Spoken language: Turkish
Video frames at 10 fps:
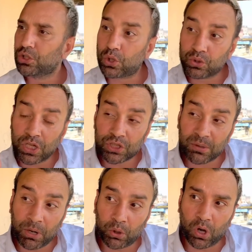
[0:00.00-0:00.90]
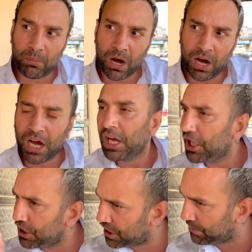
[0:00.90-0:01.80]
Sözümden caymak yok ama ha.
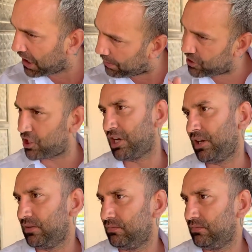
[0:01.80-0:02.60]
İndirim de yapacaksın ha.